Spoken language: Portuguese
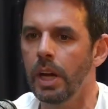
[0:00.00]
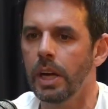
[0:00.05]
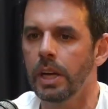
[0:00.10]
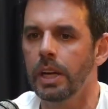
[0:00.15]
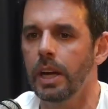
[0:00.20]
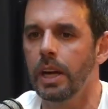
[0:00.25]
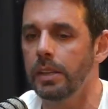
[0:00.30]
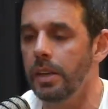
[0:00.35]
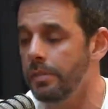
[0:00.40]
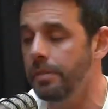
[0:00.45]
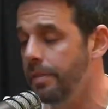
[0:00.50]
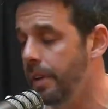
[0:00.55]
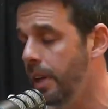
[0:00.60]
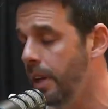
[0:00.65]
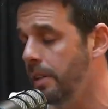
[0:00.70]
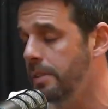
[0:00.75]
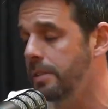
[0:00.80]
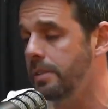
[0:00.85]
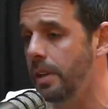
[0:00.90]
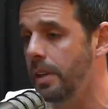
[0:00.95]
cada
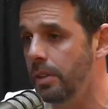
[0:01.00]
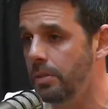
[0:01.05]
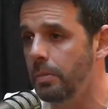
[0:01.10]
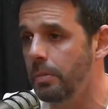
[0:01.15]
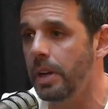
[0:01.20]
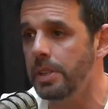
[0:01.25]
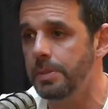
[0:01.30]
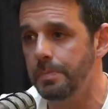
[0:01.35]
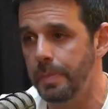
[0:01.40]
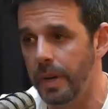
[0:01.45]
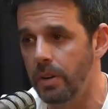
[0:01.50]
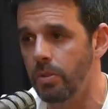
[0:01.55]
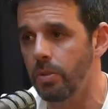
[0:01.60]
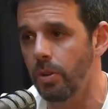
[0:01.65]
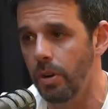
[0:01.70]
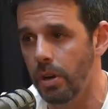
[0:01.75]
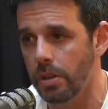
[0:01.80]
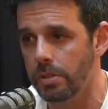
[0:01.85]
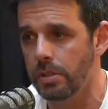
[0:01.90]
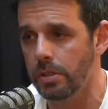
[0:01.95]
vez sendo mais
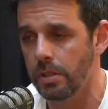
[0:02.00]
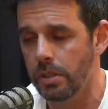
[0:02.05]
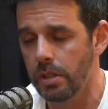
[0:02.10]
precoce,